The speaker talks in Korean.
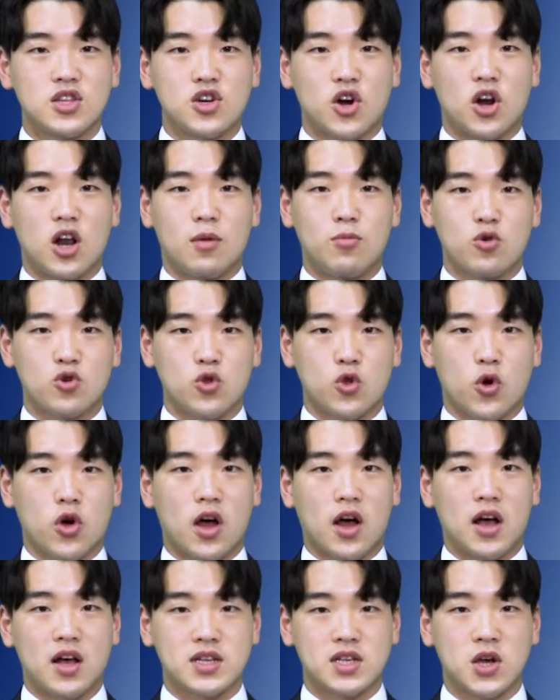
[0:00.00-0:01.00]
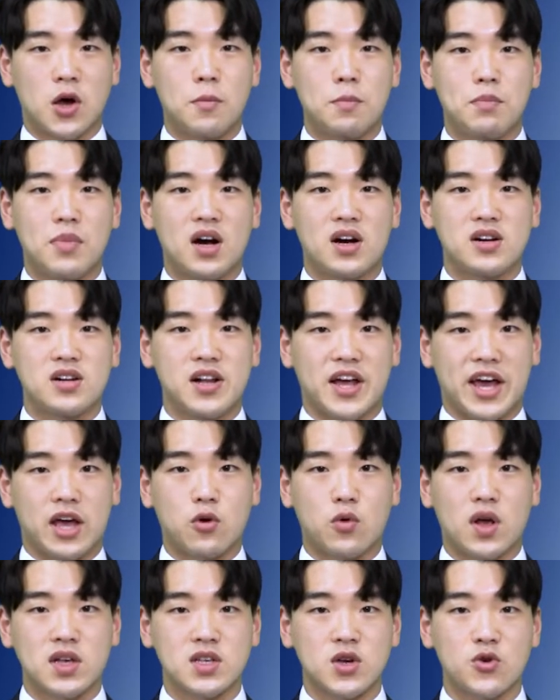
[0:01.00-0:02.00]
전라북도가 섬마을
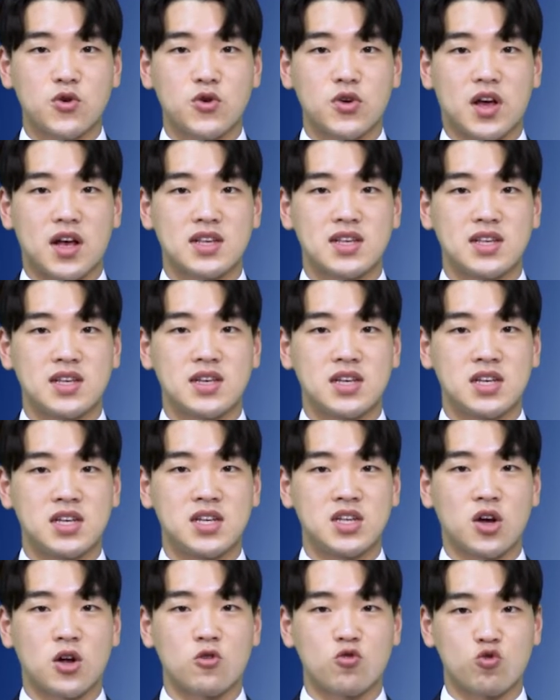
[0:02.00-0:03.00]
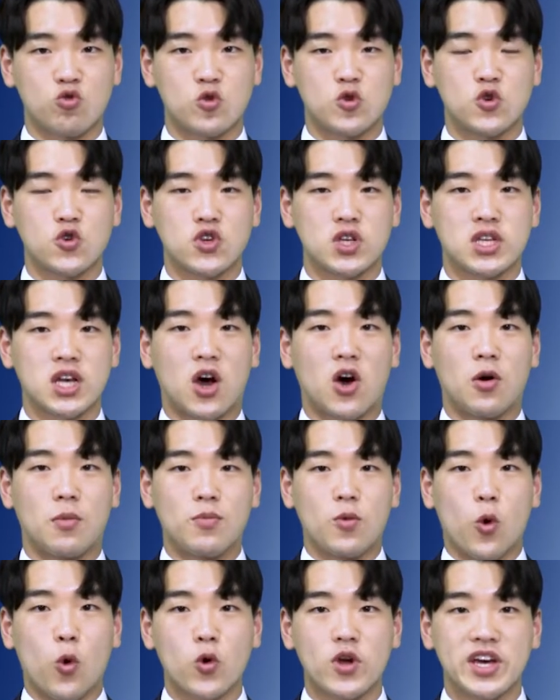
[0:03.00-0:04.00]
액화석유가스 시설
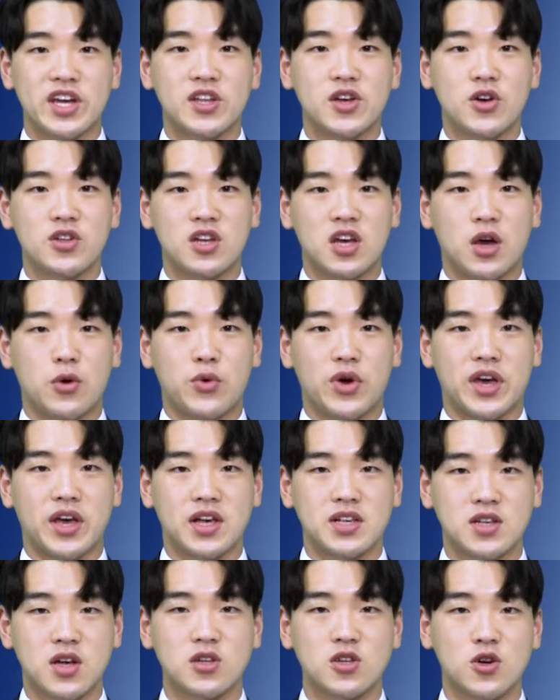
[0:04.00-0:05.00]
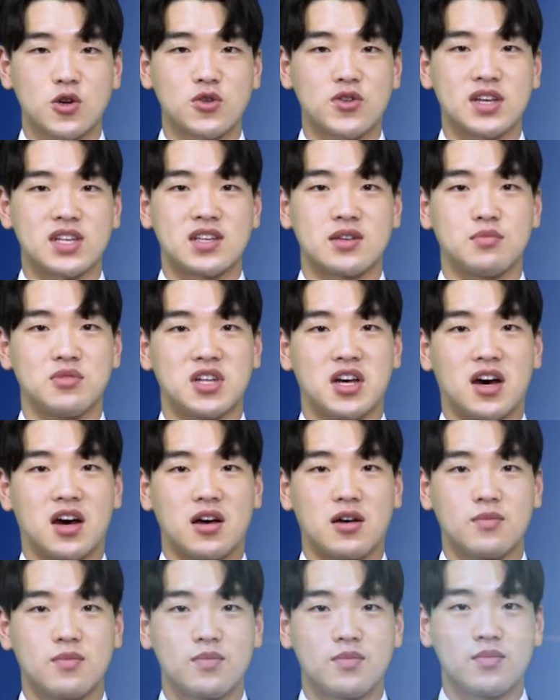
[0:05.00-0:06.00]
구축사업 오 개년 계획에
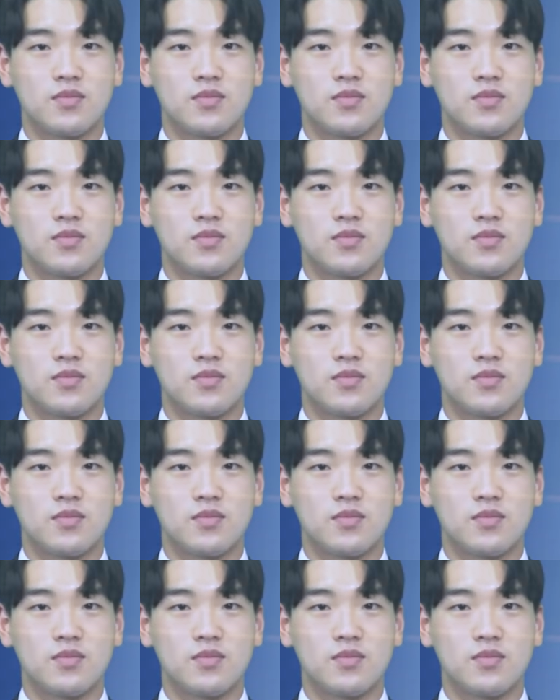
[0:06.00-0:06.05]
선정됐습니다.